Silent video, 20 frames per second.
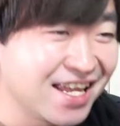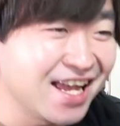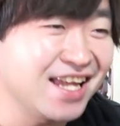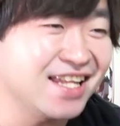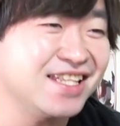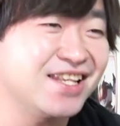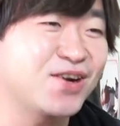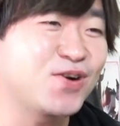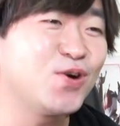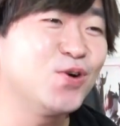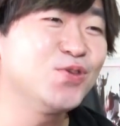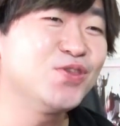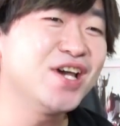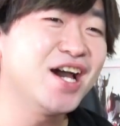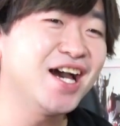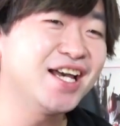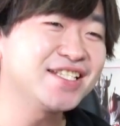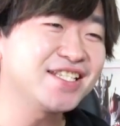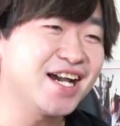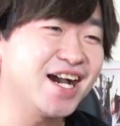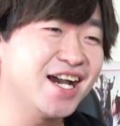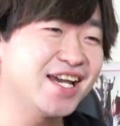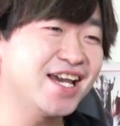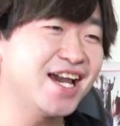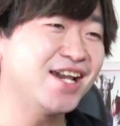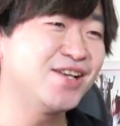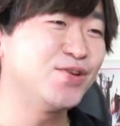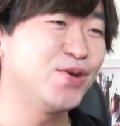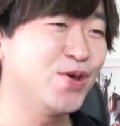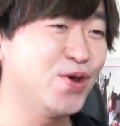なんでこんな朝
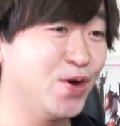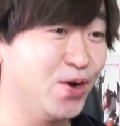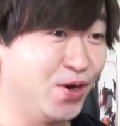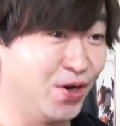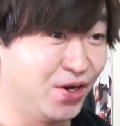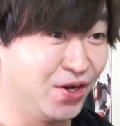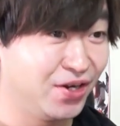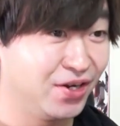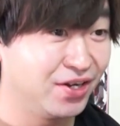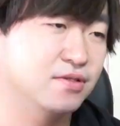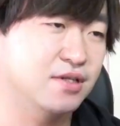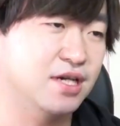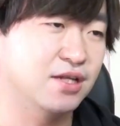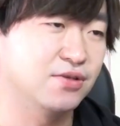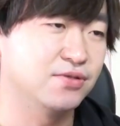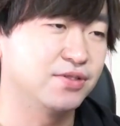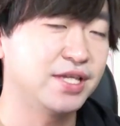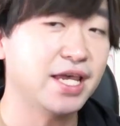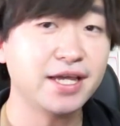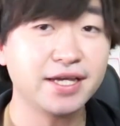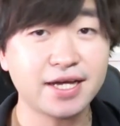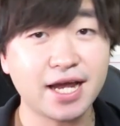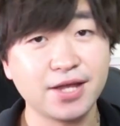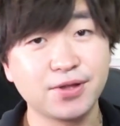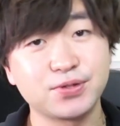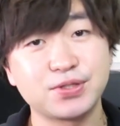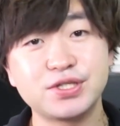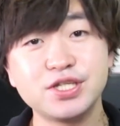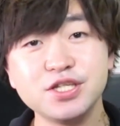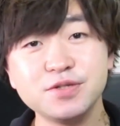早いのよ。あの、前
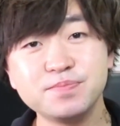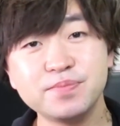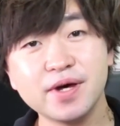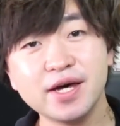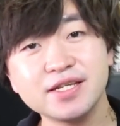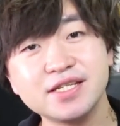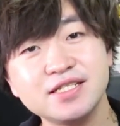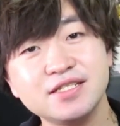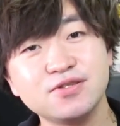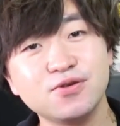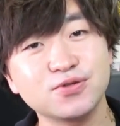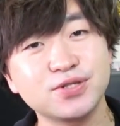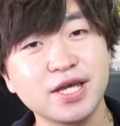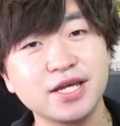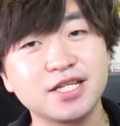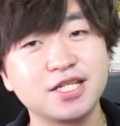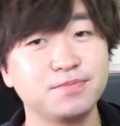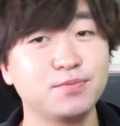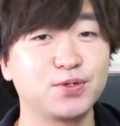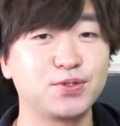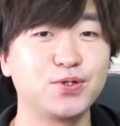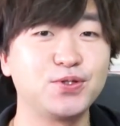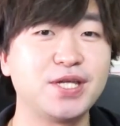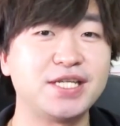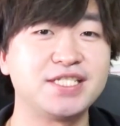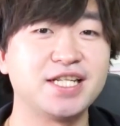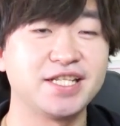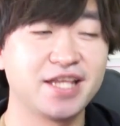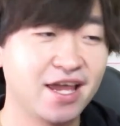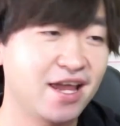回のスーパーヒーロー戦記もそう
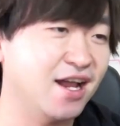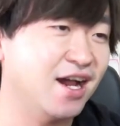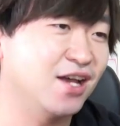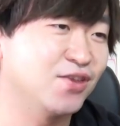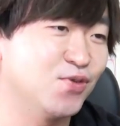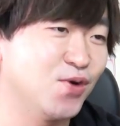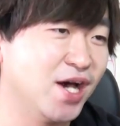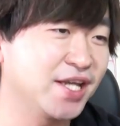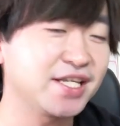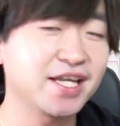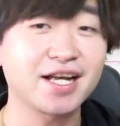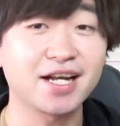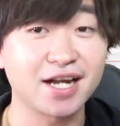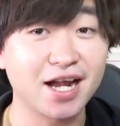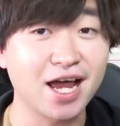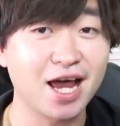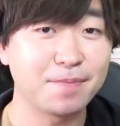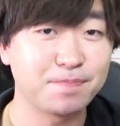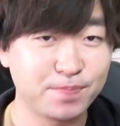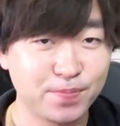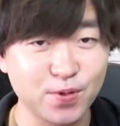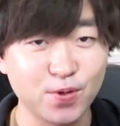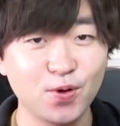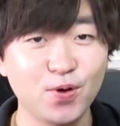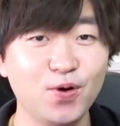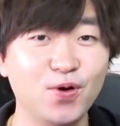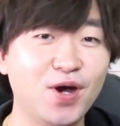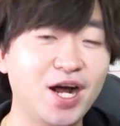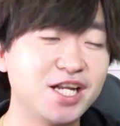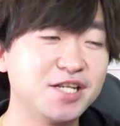でしたね。あの、朝から発
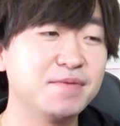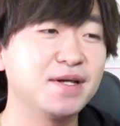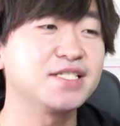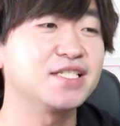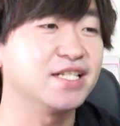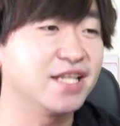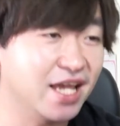表ありました